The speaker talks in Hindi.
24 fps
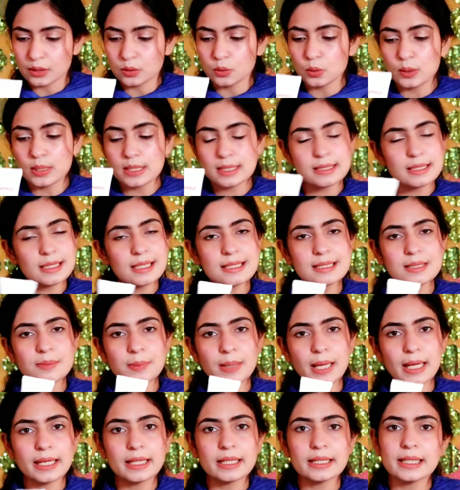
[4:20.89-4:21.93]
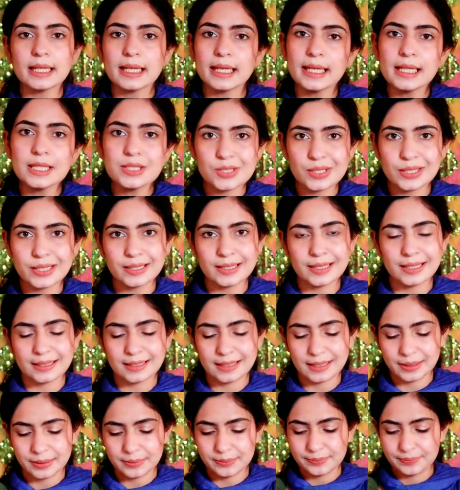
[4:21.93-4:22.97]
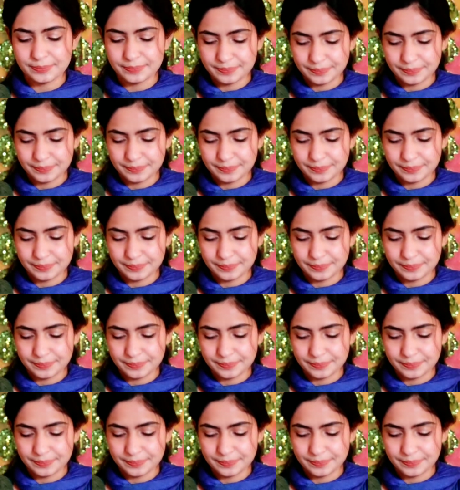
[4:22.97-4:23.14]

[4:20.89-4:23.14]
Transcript: है तो किस तरह से अप्लाई करना है चलिए देखते हैं